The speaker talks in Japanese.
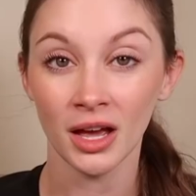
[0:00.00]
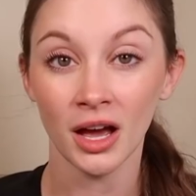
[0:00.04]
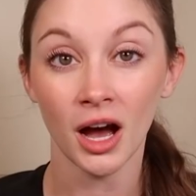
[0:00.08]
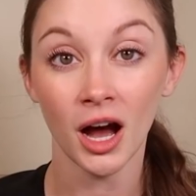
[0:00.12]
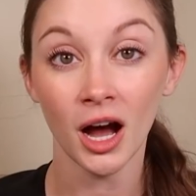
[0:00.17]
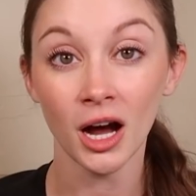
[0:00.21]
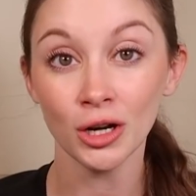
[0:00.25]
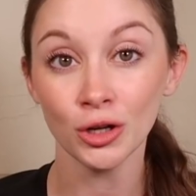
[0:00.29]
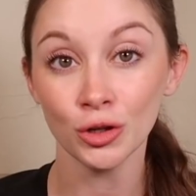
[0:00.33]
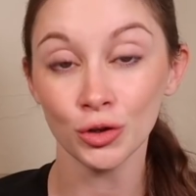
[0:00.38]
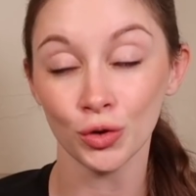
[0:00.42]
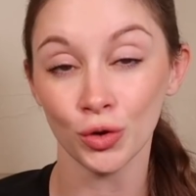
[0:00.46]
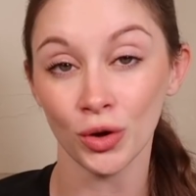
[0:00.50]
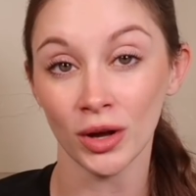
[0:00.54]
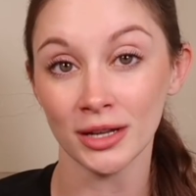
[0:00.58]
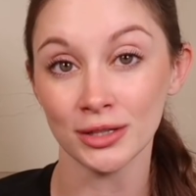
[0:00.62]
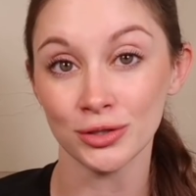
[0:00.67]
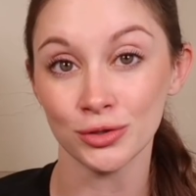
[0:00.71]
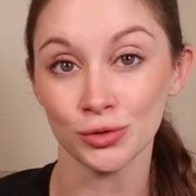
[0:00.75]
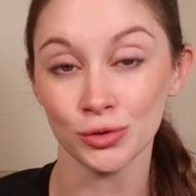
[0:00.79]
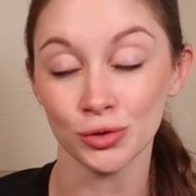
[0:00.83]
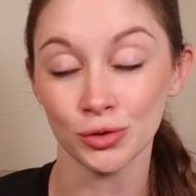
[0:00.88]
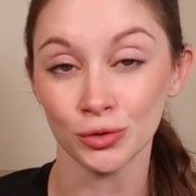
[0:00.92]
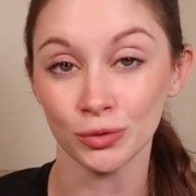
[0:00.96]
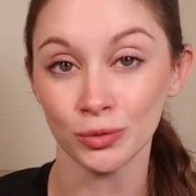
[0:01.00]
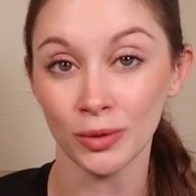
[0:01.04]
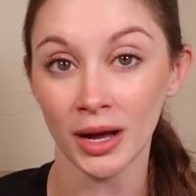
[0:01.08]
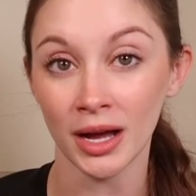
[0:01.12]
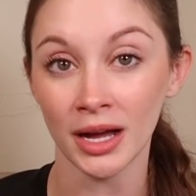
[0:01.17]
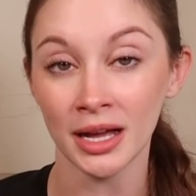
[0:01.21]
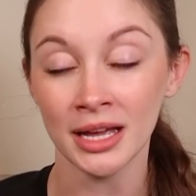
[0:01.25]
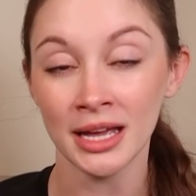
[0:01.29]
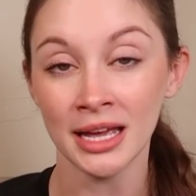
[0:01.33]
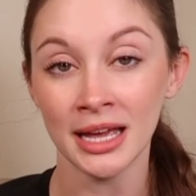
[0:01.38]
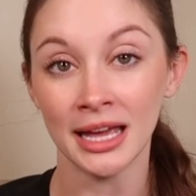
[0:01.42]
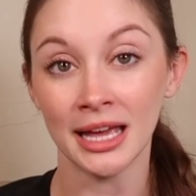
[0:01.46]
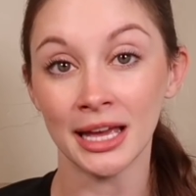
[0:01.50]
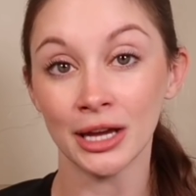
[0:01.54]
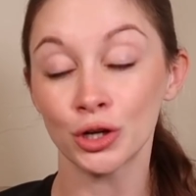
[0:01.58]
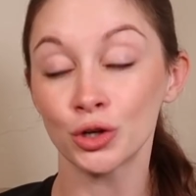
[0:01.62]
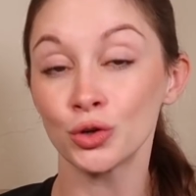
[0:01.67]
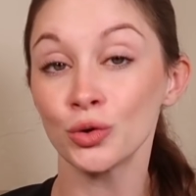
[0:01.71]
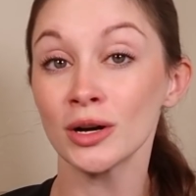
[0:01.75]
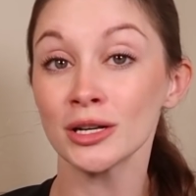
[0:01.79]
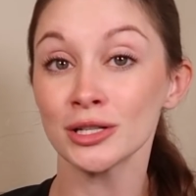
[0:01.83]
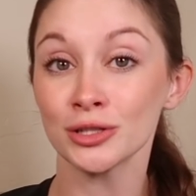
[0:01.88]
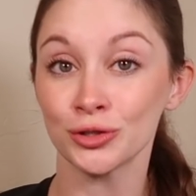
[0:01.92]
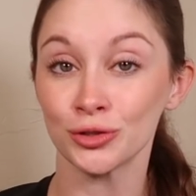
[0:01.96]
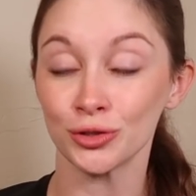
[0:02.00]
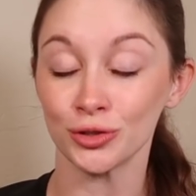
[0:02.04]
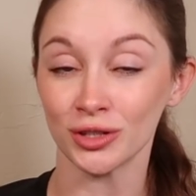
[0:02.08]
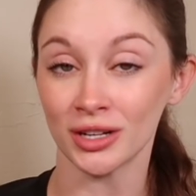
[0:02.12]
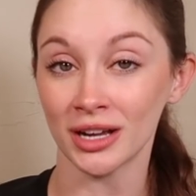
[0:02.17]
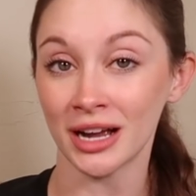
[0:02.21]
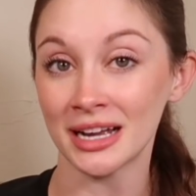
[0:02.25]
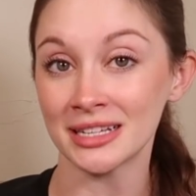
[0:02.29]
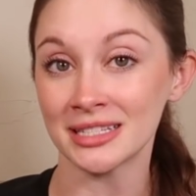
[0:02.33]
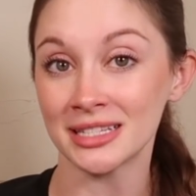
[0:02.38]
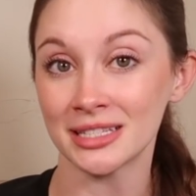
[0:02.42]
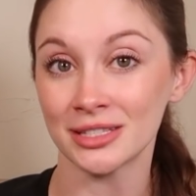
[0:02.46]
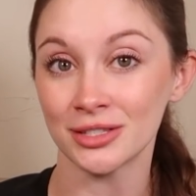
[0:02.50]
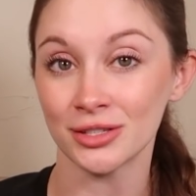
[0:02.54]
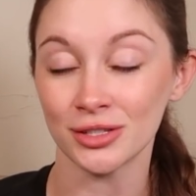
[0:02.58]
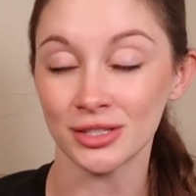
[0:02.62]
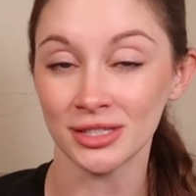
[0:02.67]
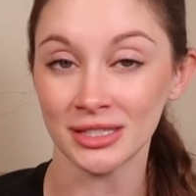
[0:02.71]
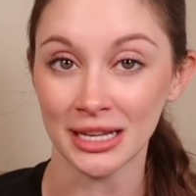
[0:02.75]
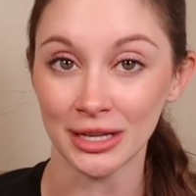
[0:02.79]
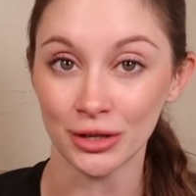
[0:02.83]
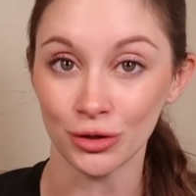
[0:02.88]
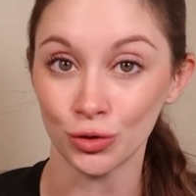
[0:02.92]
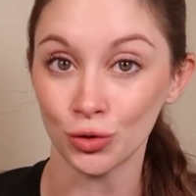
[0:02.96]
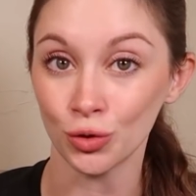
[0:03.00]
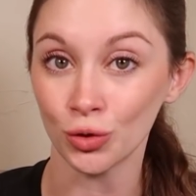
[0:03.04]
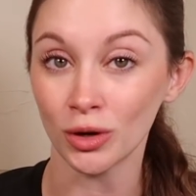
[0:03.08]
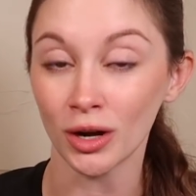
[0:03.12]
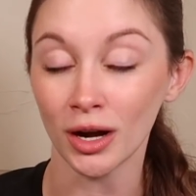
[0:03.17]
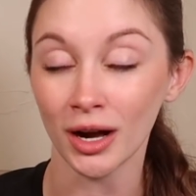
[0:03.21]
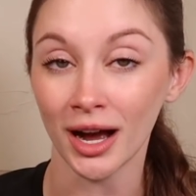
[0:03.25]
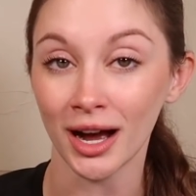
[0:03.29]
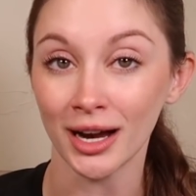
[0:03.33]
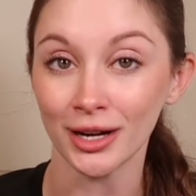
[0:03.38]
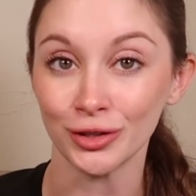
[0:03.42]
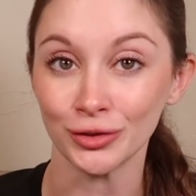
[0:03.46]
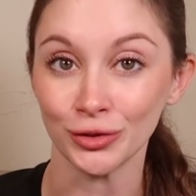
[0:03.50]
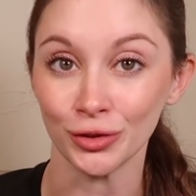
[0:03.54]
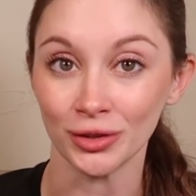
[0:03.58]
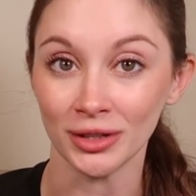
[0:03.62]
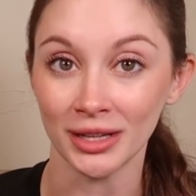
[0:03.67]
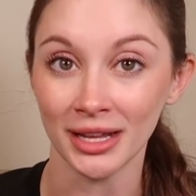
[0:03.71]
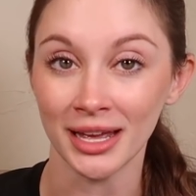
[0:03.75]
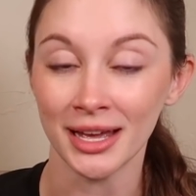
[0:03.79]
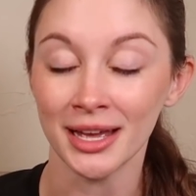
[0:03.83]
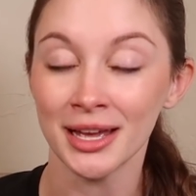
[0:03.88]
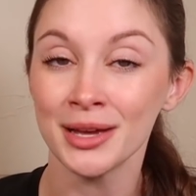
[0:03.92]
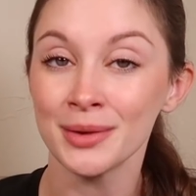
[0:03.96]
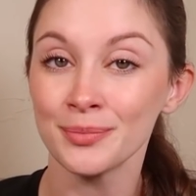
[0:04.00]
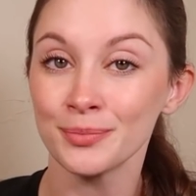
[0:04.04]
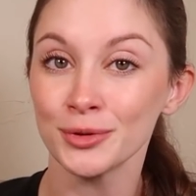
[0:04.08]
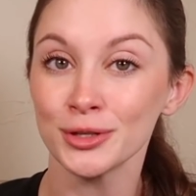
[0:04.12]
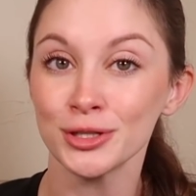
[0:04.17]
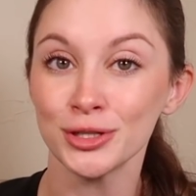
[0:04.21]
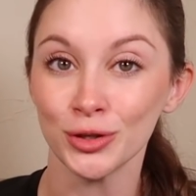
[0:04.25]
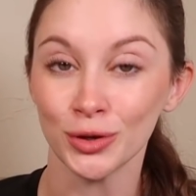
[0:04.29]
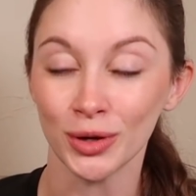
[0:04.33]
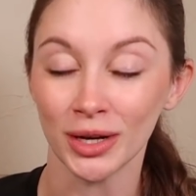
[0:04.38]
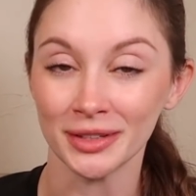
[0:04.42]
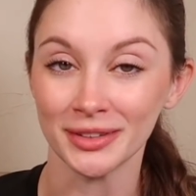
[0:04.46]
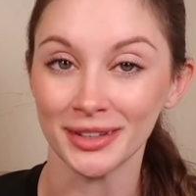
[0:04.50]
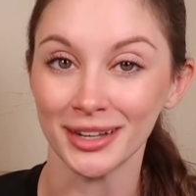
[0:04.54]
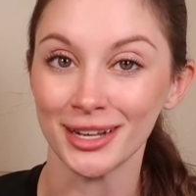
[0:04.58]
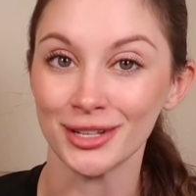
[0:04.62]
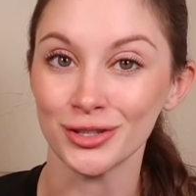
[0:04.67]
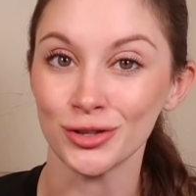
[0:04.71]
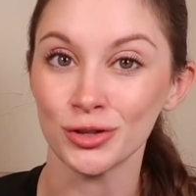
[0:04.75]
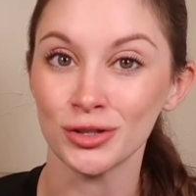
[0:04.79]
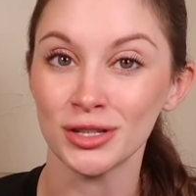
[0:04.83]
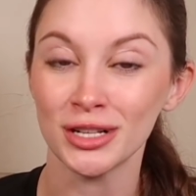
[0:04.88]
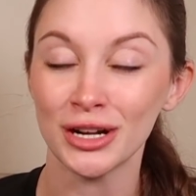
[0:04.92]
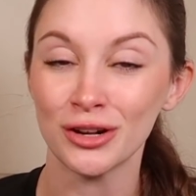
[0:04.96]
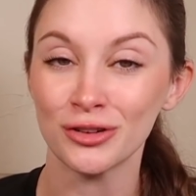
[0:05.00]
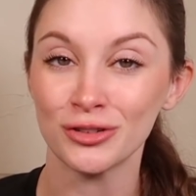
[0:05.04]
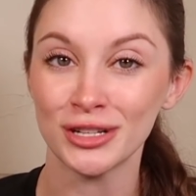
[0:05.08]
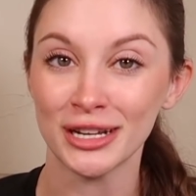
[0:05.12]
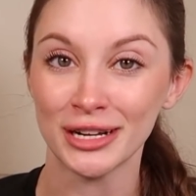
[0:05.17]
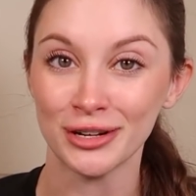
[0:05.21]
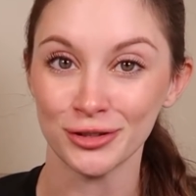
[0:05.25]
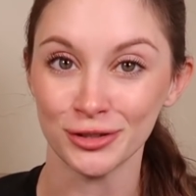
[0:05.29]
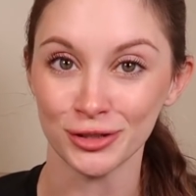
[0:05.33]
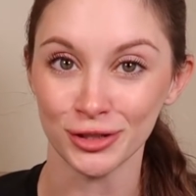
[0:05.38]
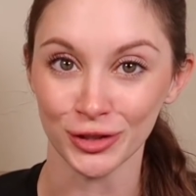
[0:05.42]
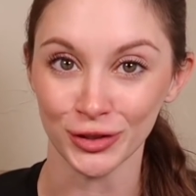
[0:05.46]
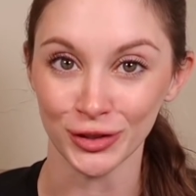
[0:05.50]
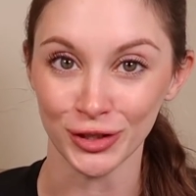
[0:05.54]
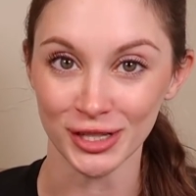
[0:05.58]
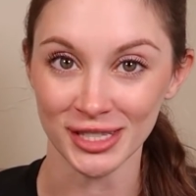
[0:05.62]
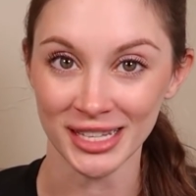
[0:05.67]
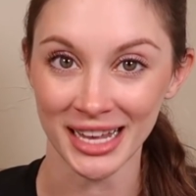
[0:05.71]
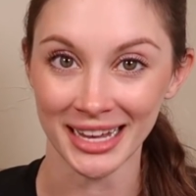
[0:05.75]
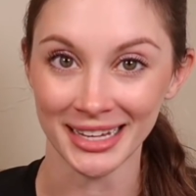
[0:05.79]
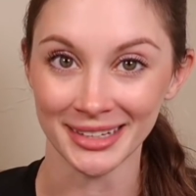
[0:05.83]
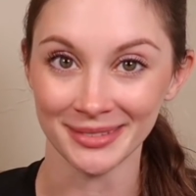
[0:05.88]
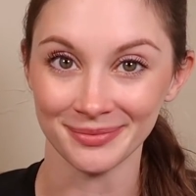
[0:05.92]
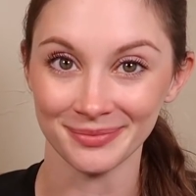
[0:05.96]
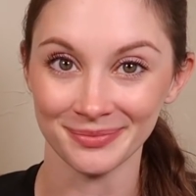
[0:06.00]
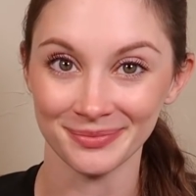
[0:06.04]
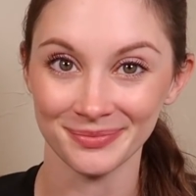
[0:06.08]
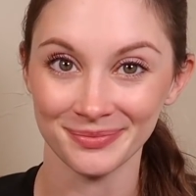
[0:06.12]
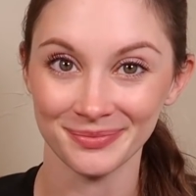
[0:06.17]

R の発音は、え詳しく解説している動画があるので、もしよかったらそちらをチェックしてください。